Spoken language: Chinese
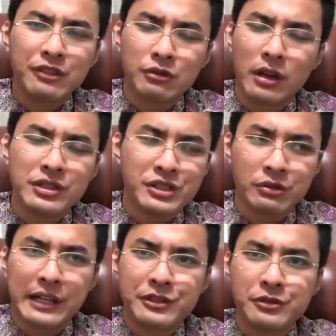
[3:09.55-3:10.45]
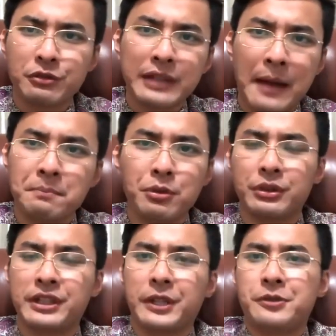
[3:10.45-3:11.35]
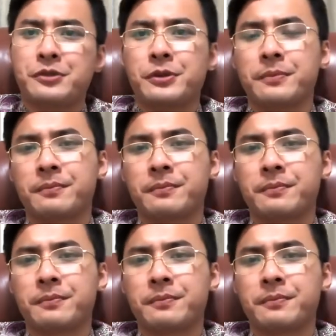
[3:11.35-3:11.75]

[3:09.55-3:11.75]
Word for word: 主要是集中在中南部地区。